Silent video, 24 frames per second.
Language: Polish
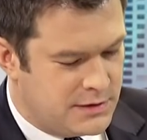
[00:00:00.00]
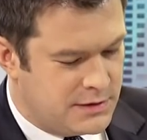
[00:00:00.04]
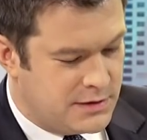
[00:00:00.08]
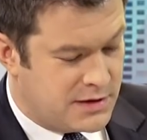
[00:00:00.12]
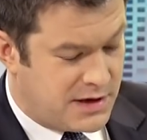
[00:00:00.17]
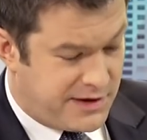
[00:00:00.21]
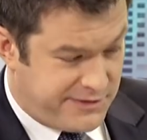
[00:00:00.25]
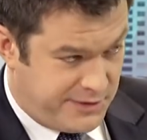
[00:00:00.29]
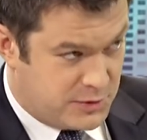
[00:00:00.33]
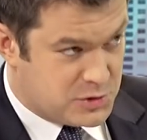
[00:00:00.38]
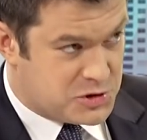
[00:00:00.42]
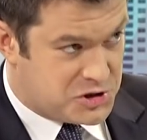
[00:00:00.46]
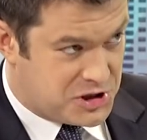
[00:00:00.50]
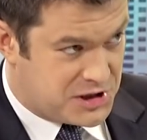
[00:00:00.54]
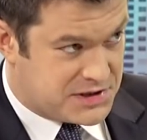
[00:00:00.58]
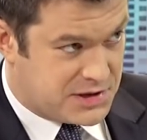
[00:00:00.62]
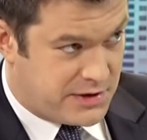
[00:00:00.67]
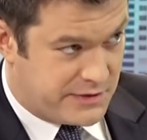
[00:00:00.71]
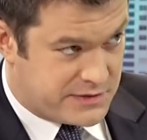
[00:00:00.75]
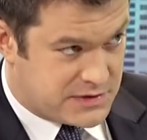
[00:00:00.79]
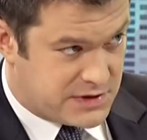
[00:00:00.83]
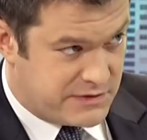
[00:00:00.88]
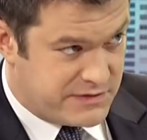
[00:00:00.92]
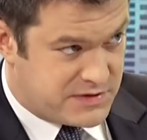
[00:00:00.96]
Rafał
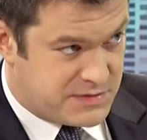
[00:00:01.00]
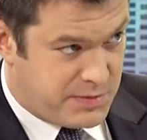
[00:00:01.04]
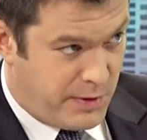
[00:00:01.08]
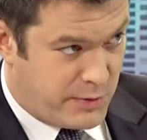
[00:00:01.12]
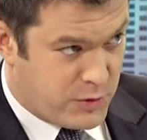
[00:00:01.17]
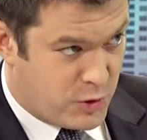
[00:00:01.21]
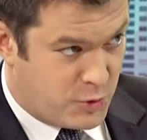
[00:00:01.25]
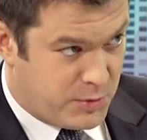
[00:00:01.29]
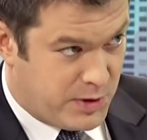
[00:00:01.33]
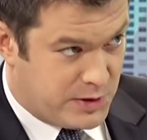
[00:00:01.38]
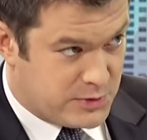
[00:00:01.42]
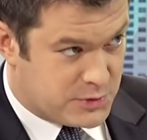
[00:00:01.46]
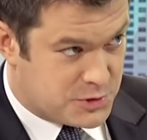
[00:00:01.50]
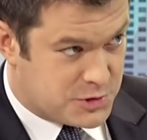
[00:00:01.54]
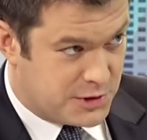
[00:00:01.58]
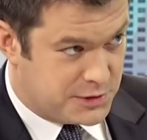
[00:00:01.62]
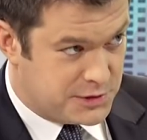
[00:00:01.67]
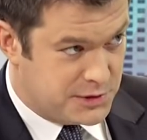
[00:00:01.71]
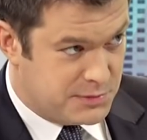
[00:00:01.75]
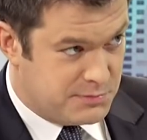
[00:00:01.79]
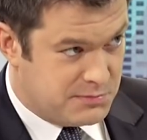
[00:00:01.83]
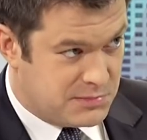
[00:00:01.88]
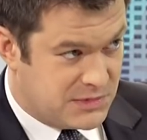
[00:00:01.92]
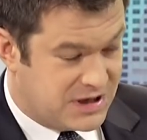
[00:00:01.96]
Trzaskowski, wspomniał Pan już o
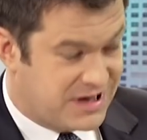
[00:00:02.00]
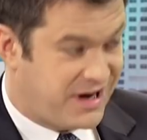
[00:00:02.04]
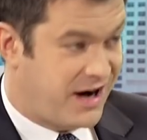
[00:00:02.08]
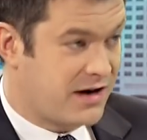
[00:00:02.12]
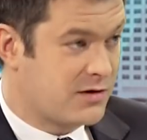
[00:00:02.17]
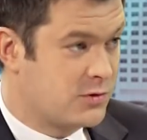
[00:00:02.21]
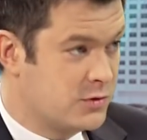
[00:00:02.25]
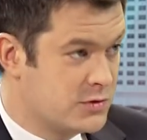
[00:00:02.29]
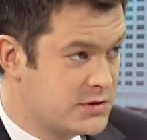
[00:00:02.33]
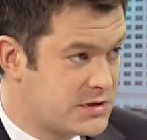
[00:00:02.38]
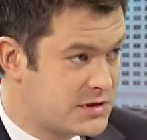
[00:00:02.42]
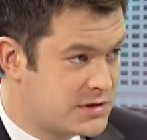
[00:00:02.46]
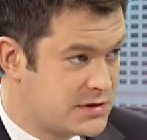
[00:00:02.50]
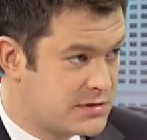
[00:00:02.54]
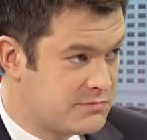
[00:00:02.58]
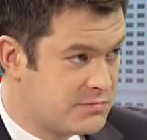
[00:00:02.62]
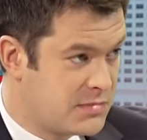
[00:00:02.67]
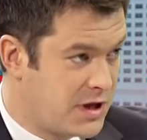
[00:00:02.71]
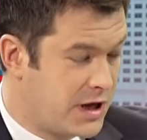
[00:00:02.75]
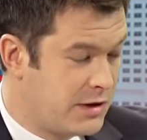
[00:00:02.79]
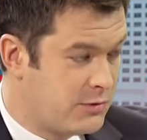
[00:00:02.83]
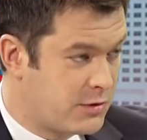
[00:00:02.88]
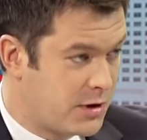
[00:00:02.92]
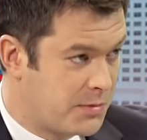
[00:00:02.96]
nim, Krakus,
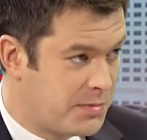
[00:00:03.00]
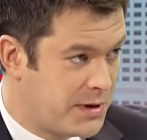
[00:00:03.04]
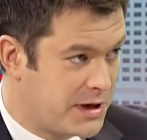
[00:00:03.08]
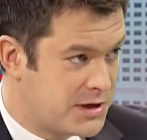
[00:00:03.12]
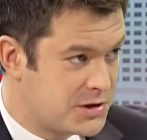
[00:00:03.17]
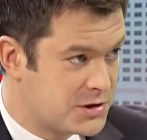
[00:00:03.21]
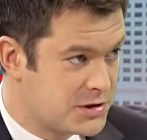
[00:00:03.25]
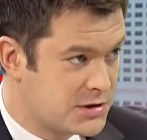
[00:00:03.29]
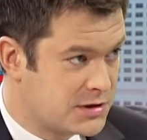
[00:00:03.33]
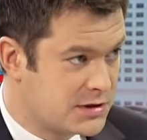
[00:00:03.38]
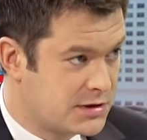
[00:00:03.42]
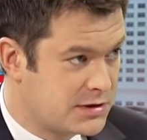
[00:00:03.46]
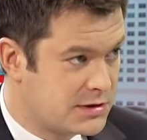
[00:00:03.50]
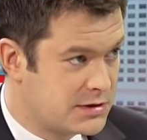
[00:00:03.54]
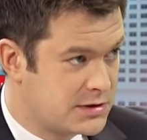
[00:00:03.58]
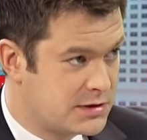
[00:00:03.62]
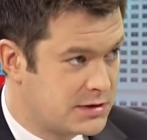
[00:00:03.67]
Europejczyk.